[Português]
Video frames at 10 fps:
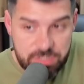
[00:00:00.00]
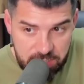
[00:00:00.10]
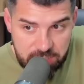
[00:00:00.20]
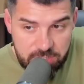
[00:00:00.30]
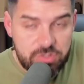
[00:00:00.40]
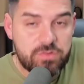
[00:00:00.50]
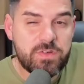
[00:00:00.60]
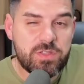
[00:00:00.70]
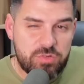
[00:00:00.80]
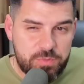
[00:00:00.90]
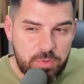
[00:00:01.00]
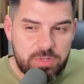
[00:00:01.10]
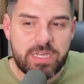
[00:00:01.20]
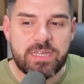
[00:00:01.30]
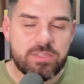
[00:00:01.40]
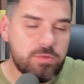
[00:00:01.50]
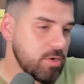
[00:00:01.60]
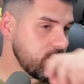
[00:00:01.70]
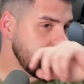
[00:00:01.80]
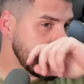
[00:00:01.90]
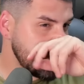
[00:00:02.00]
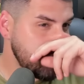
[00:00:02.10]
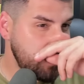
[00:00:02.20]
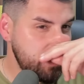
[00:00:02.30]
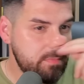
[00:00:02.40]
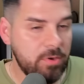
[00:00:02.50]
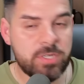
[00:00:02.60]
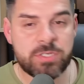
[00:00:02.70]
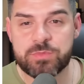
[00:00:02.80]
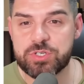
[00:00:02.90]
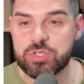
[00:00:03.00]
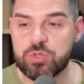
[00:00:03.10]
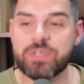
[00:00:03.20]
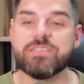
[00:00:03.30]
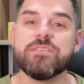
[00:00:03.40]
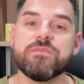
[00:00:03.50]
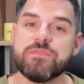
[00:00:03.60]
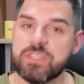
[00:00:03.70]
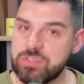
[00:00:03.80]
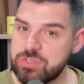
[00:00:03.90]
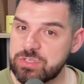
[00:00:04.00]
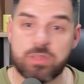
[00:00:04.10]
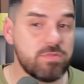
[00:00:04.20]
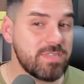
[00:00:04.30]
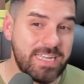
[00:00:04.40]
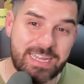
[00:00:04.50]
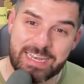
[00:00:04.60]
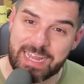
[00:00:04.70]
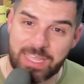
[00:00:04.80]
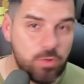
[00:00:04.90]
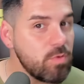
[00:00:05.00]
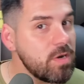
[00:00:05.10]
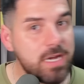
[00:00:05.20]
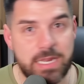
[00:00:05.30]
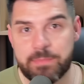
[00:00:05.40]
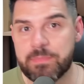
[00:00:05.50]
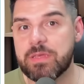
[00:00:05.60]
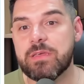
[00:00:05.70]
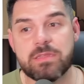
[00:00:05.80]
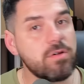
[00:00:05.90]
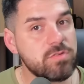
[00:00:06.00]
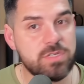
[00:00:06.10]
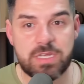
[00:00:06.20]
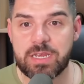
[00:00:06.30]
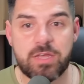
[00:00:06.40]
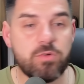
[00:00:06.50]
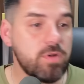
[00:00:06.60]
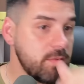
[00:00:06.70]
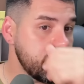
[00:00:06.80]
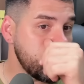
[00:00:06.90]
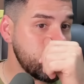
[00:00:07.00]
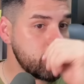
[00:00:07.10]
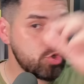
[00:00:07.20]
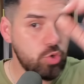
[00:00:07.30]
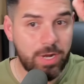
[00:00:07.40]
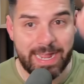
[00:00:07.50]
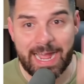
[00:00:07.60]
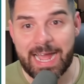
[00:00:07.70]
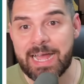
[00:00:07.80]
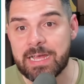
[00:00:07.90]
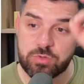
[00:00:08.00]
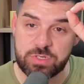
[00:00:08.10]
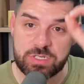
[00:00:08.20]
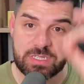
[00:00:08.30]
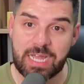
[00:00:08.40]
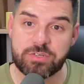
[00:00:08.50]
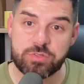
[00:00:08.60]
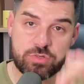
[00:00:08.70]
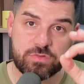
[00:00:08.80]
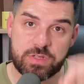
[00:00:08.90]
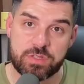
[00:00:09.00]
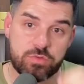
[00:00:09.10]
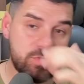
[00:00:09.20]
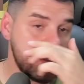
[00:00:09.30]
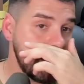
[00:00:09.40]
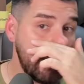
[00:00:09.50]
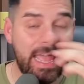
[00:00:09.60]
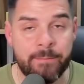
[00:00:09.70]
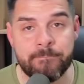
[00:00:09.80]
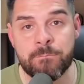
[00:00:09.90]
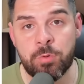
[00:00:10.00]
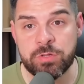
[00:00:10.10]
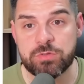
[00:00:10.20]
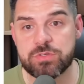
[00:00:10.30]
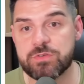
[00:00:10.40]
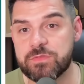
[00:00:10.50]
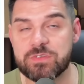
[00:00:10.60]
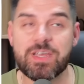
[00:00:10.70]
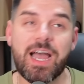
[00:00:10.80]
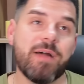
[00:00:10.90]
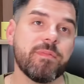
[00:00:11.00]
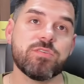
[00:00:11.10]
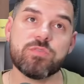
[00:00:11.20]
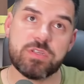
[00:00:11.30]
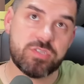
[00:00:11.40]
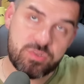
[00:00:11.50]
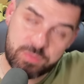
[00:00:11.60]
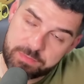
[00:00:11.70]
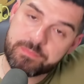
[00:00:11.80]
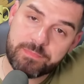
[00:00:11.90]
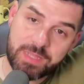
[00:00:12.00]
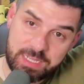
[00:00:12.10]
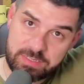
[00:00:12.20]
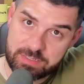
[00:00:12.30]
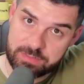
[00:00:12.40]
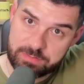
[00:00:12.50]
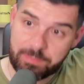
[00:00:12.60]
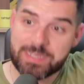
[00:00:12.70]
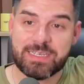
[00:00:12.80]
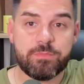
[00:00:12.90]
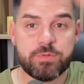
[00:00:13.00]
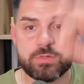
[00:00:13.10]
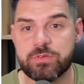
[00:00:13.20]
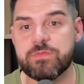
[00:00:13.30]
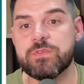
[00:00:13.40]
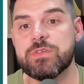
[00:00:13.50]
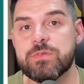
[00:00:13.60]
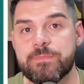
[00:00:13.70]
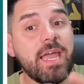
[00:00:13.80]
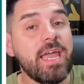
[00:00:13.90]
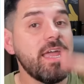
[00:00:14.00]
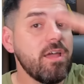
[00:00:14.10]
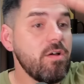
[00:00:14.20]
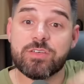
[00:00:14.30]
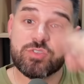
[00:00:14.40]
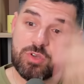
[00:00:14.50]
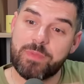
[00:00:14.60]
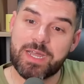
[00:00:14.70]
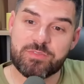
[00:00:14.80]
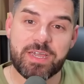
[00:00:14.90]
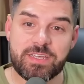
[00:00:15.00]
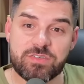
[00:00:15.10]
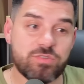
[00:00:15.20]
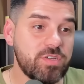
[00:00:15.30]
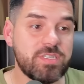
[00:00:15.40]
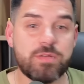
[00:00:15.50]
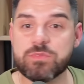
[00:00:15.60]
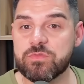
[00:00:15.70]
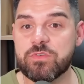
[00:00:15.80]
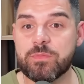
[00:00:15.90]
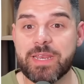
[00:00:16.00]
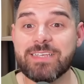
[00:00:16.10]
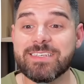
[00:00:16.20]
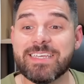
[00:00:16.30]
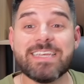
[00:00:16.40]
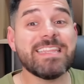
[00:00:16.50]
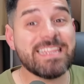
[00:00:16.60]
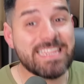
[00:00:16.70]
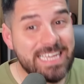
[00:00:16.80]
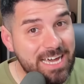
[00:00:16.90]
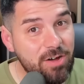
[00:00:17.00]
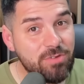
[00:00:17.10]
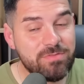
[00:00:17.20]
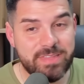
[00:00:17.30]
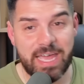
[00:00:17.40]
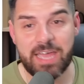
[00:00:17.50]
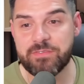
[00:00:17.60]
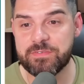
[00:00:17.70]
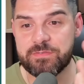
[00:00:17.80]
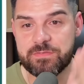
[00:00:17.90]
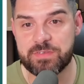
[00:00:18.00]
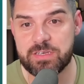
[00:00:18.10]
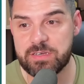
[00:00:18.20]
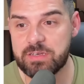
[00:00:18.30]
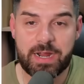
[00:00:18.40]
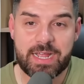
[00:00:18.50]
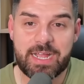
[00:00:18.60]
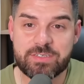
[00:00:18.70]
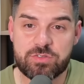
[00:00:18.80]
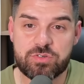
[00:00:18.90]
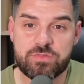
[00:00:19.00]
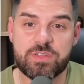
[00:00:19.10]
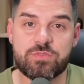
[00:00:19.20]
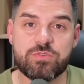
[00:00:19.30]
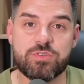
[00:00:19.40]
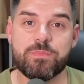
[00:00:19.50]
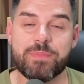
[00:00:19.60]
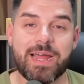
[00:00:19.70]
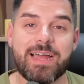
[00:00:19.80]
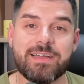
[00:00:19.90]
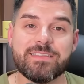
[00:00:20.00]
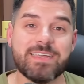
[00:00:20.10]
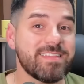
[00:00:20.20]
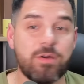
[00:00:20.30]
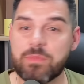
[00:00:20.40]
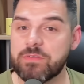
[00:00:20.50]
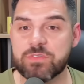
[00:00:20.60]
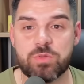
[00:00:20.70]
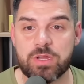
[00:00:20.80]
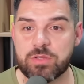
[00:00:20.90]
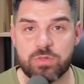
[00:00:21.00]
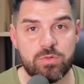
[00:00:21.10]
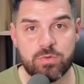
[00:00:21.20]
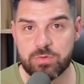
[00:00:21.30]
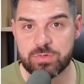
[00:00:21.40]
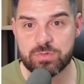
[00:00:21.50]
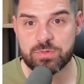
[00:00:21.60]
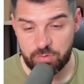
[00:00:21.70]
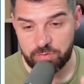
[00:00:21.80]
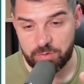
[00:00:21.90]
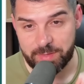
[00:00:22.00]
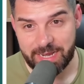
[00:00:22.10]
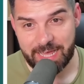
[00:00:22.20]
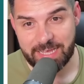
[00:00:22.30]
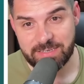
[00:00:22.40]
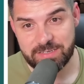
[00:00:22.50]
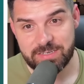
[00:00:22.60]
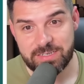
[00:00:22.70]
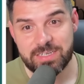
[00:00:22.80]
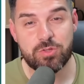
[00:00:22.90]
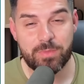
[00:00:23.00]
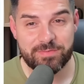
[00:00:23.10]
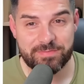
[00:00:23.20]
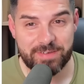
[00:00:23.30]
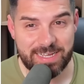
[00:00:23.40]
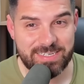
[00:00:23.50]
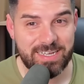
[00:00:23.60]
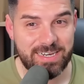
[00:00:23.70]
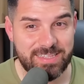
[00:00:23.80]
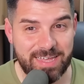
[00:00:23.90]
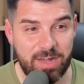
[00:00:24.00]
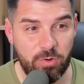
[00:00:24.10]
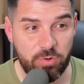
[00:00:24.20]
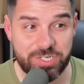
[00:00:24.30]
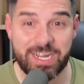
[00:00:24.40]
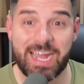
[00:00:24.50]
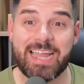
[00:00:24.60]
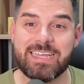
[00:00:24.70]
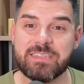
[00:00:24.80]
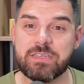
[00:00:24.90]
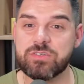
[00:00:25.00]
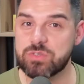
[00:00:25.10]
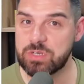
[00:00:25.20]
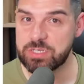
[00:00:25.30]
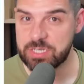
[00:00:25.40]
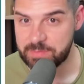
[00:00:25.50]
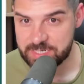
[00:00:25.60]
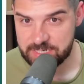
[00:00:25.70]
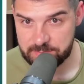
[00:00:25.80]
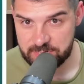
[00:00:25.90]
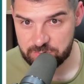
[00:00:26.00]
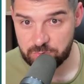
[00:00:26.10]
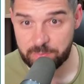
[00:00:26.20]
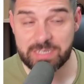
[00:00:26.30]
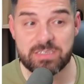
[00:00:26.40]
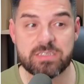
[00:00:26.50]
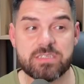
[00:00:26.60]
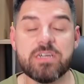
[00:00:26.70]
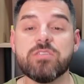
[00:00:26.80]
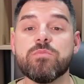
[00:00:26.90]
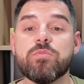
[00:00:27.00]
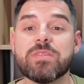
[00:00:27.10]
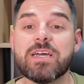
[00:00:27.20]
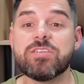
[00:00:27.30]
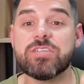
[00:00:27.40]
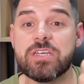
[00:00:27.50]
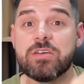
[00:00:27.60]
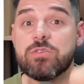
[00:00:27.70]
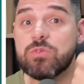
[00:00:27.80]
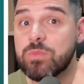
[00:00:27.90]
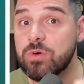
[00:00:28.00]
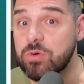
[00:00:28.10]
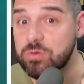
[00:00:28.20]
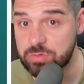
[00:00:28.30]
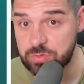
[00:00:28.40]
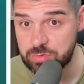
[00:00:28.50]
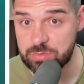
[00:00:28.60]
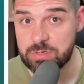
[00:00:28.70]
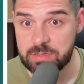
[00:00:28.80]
sim que o Juventude poderia ter uma cotação ali próximo de 2,20. Não seria nenhum crime. Não seria nenhum crime, porque jogar no estádio do Juventude é muito difícil. Ah, mas o Criciúma Beleza, mas é muito difícil. E, somado a isso, nós temos um Fluminense que não deve vir para a casa do Juventude para tentar uma vitória a todo custo. O Fluminense, numa fase que ele está hoje, ainda de zona de rebaixamento, precisando botar dinheiro no bolso,